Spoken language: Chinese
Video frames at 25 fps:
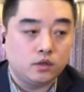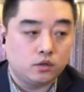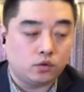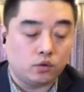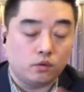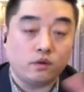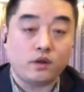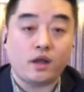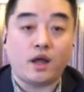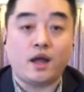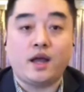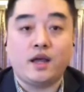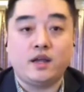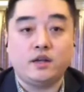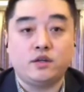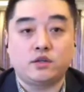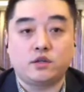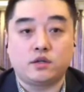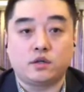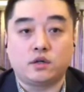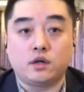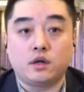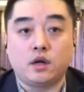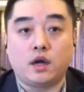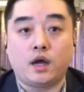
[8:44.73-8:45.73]
从刚开
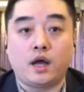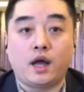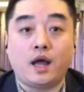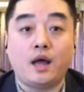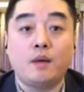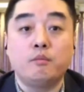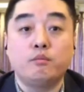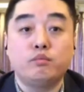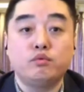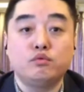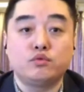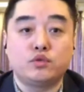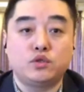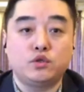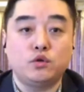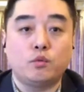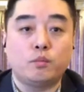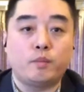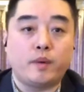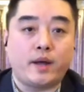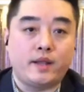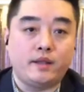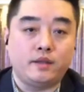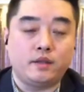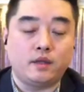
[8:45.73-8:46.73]
始啊，按部就
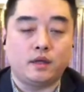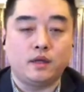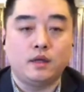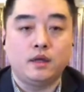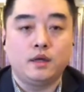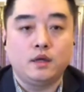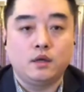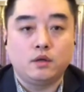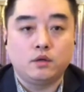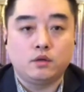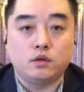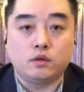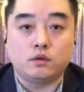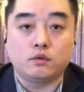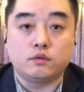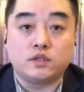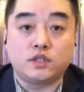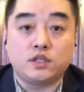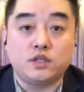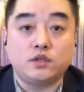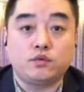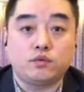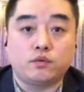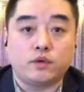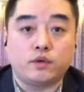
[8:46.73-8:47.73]
班的用
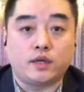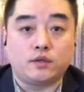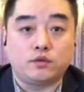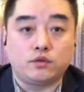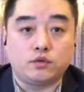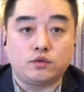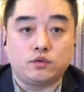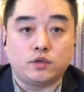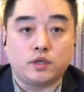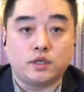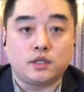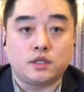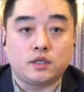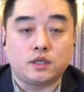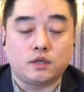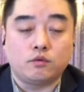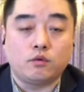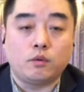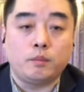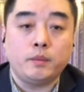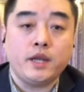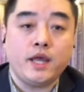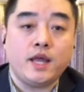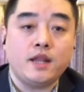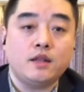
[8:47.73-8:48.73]
基础来去学习。
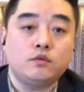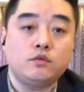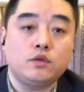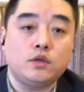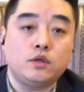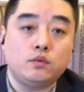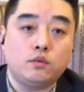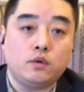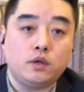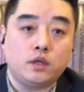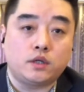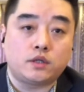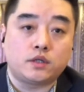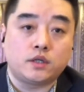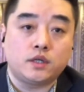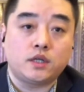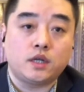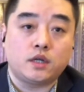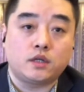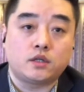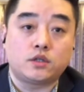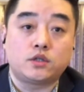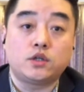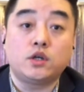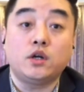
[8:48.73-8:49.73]
我们练的最多的实际
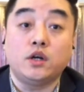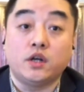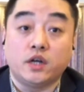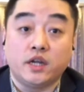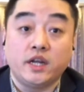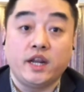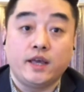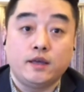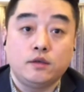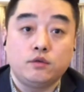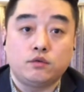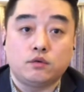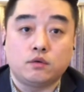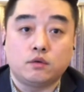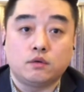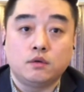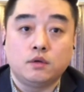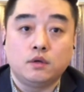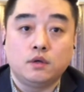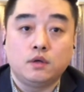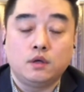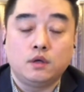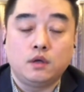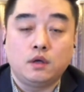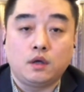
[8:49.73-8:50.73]
上是车尔尼练习曲
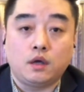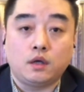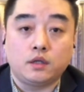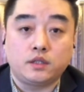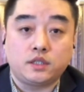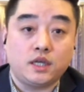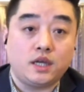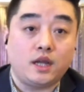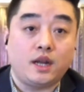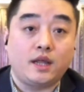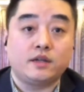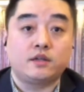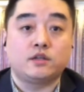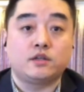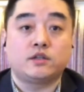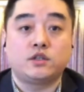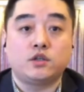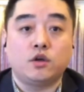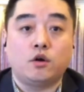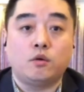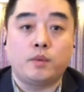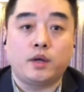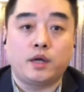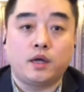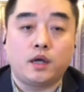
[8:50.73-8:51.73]
啊，接下来是
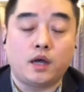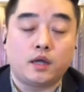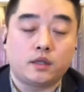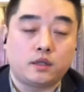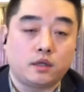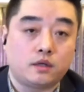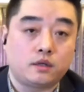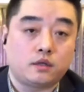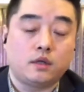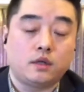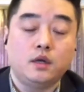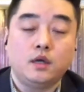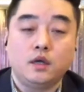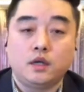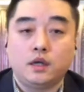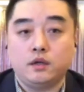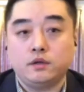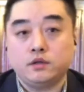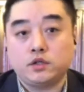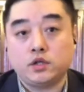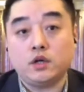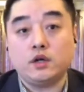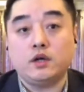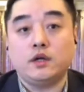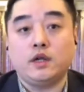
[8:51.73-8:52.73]
肖邦啊，当然，那
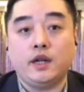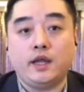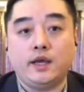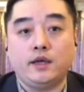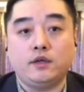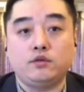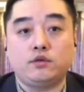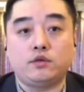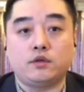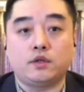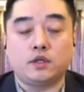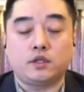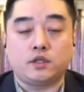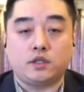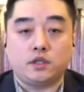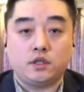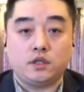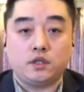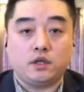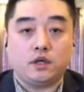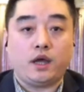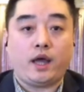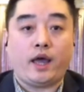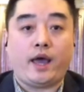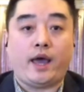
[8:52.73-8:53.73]
车尔尼练习曲呢，其实
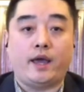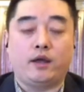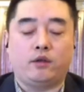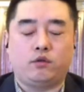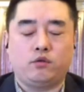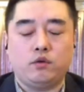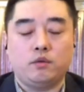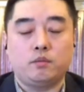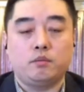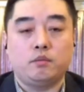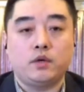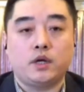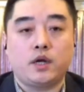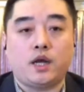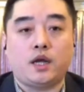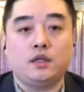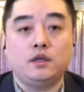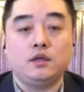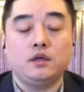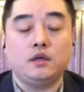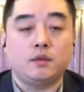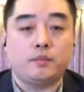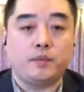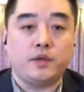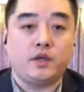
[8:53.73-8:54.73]
和海顿、莫扎
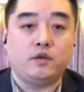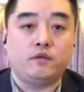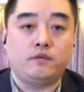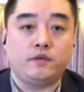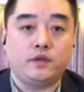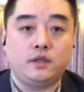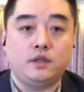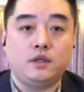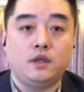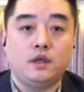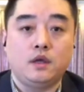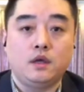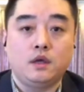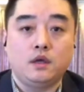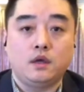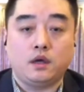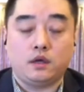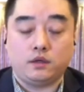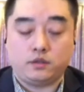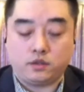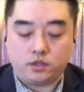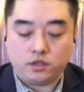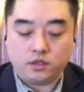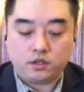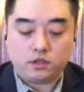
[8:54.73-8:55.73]
特、贝多芬
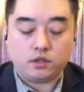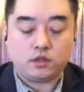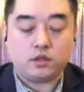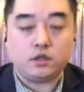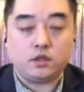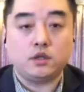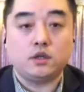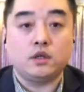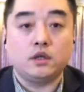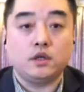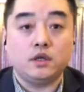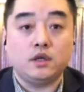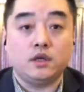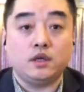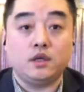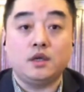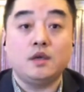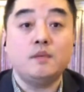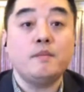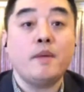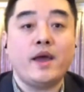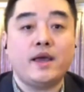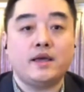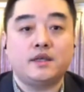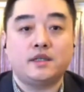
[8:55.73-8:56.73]
啊，其实是
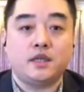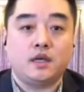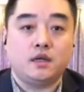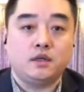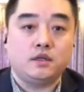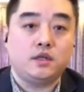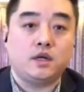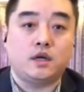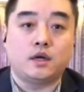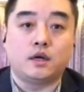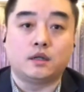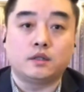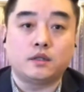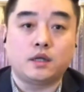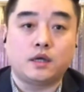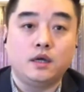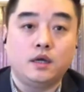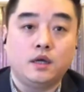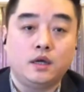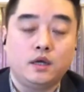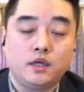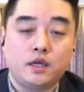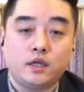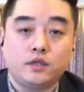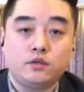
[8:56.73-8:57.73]
一脉相承的，
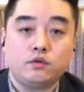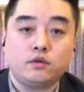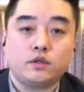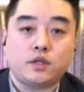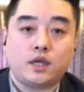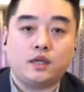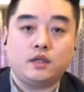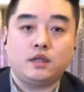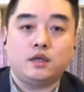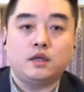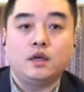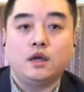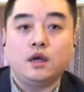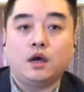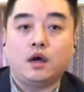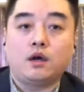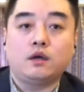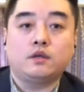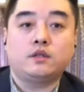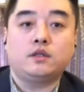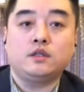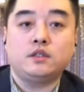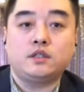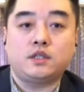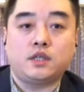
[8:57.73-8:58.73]
也就是它的
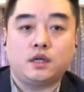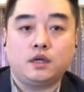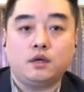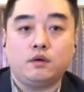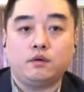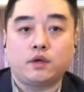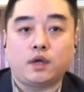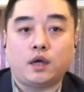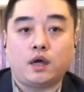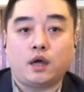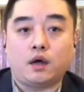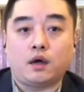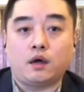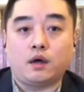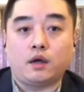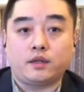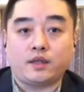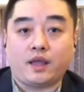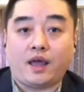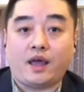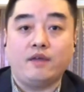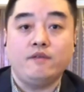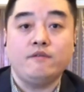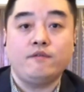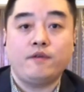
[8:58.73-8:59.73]
和声结构也好，
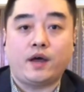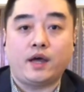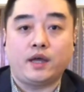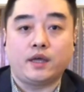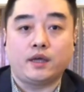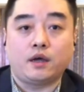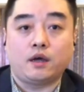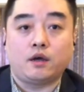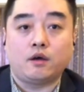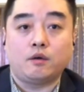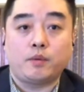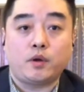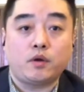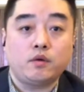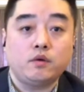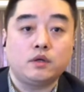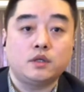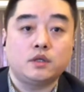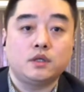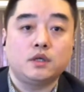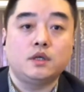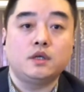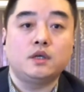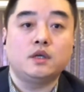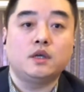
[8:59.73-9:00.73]
弹法也好，包括
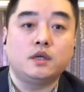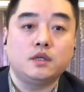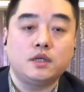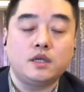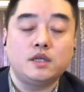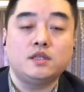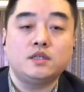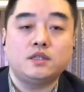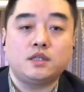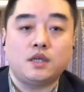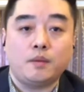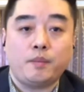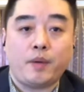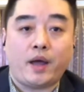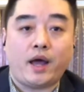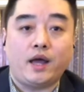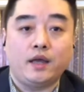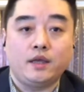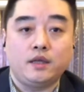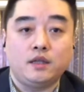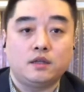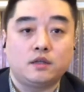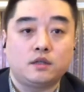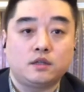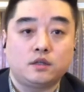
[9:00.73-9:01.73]
音音阶爬
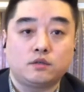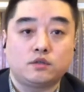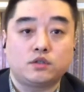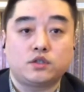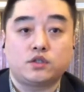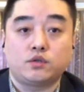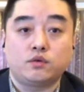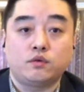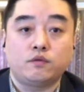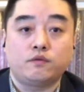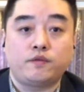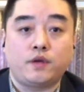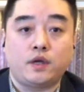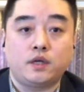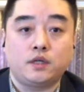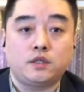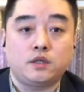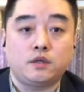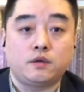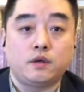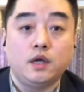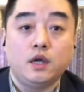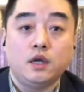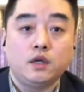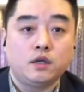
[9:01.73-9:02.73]
音的这种使用方
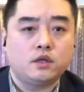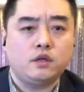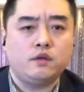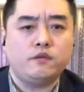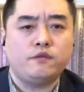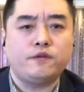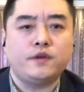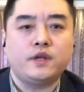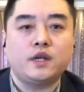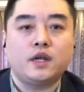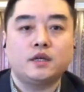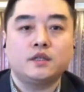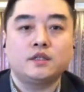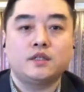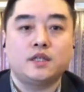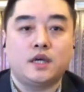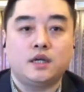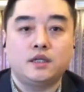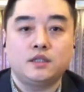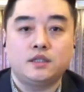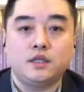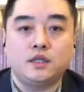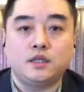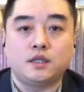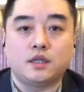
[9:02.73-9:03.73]
式是非常
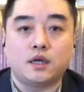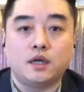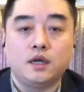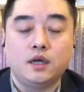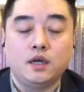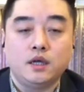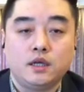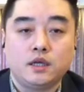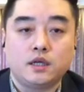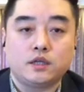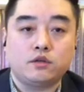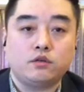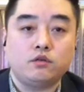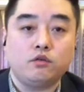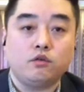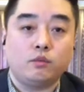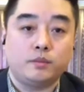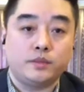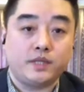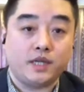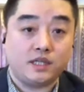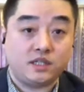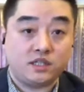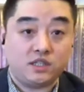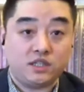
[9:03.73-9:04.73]
相近的。也就是我
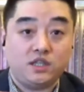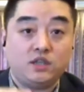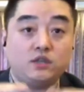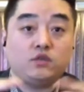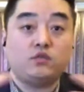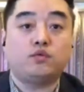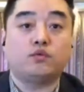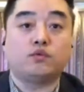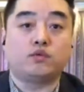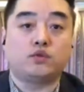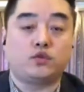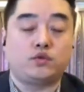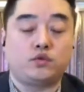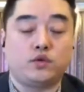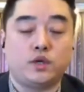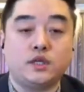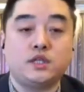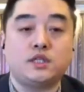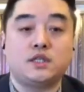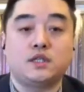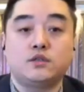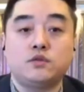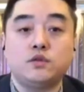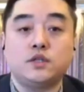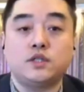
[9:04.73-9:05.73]
们在基础学
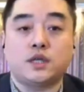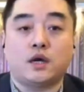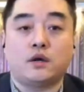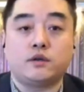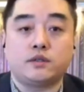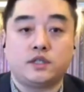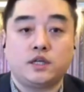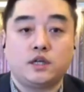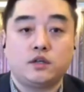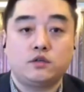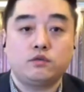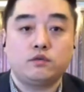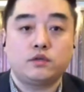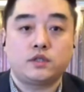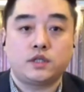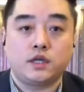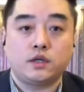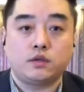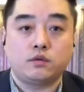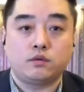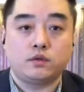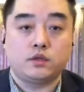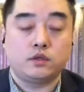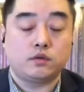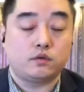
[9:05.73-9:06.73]
习最早接触这
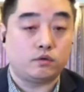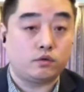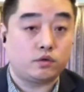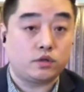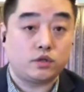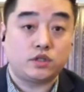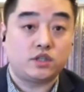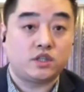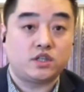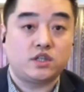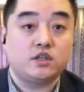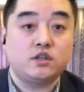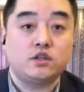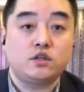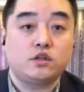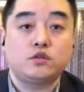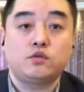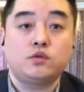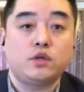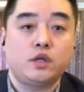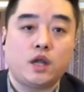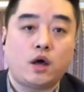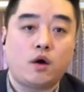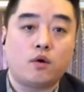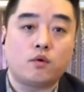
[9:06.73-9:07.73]
些东西的时候，是其实是
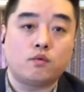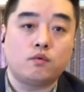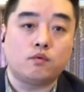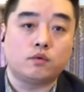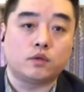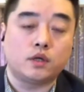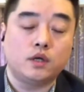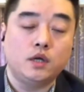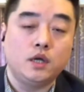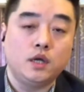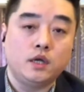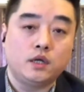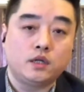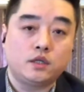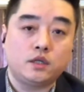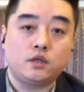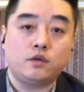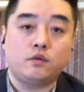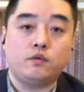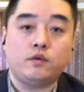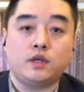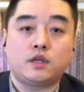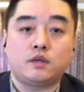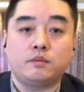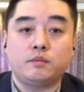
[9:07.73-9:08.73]
最牢固的。这
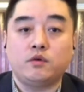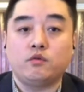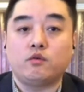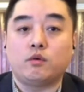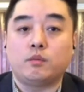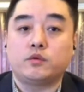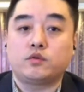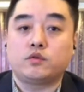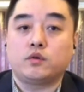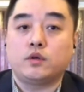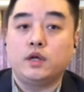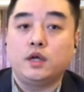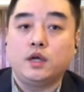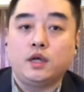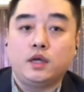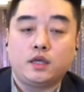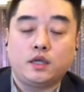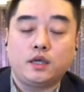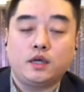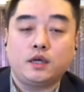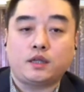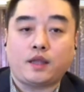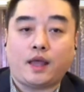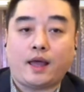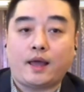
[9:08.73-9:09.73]
就为什么我们说
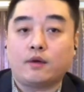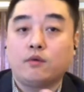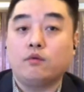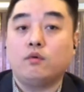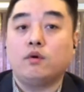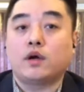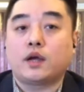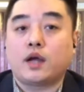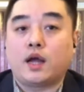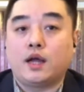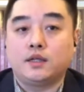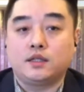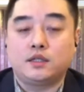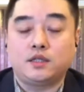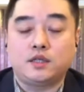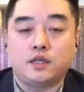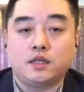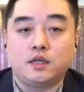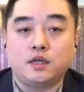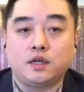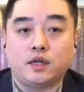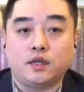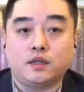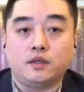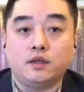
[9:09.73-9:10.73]
一个弹过钢琴
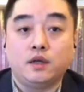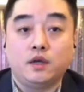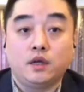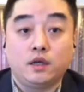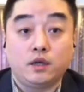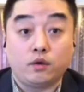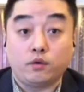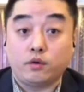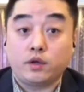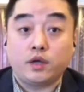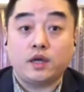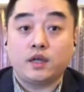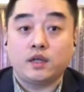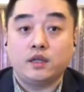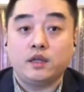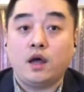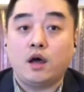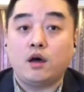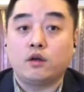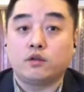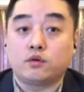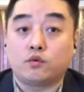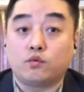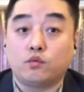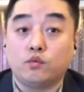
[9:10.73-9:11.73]
的人有一个很
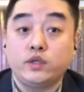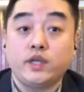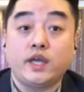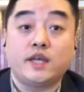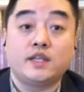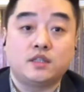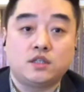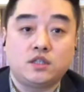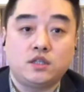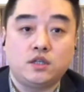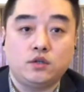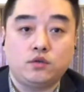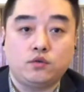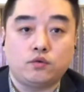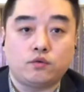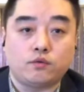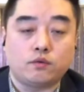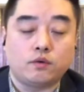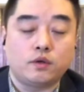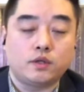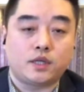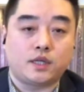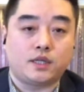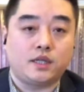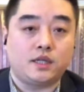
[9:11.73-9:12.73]
好的古典基础，
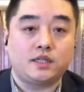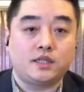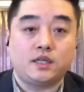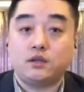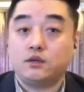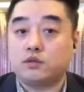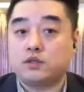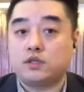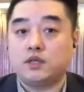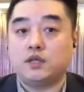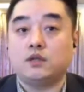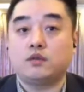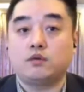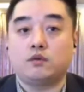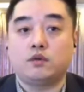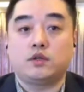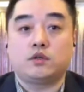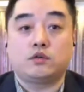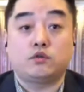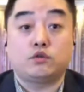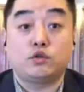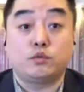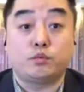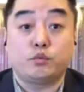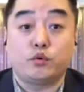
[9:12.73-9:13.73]
他在接受新的东西的
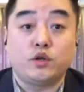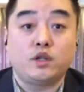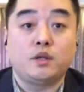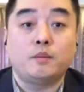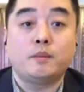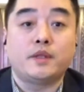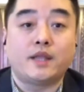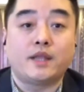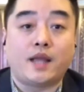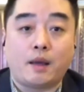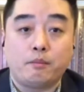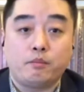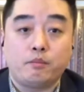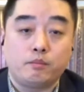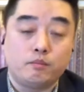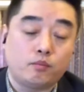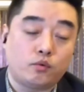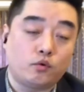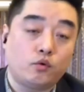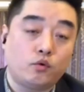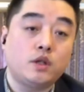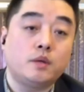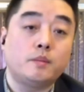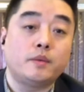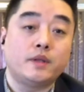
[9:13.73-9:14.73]
时候是不会那么难，
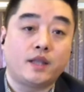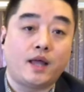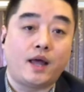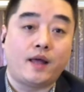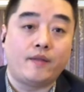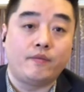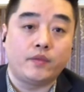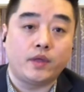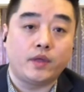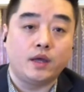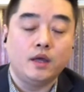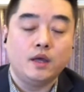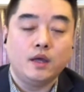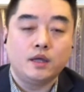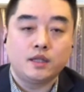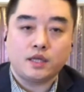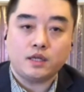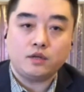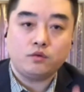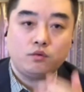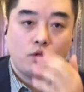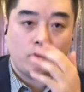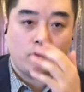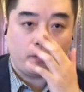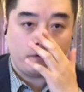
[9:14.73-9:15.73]
不会那么难的。
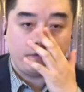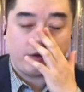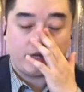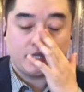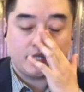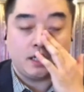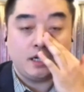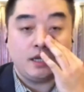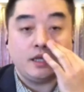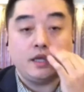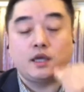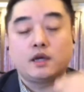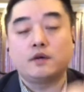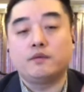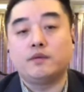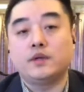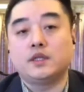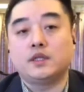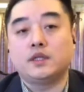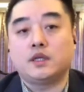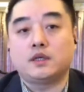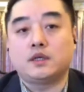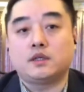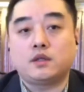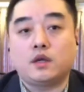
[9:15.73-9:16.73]
但是我会发现另一个
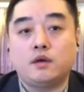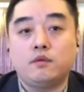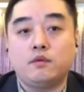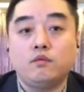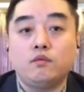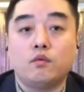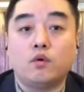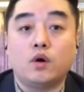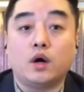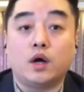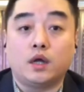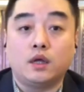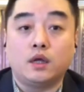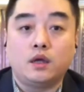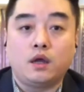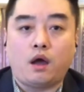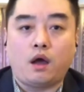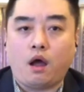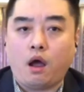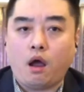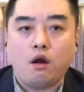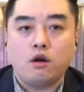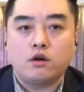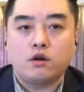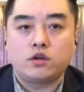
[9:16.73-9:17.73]
问题，当我
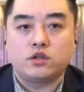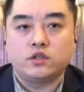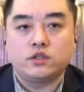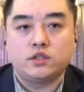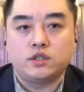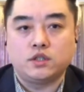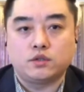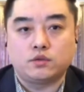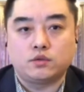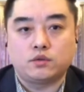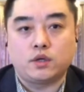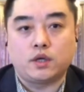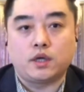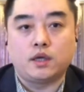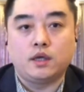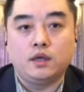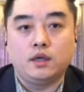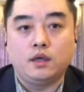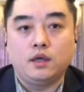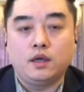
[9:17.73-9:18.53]
二十几岁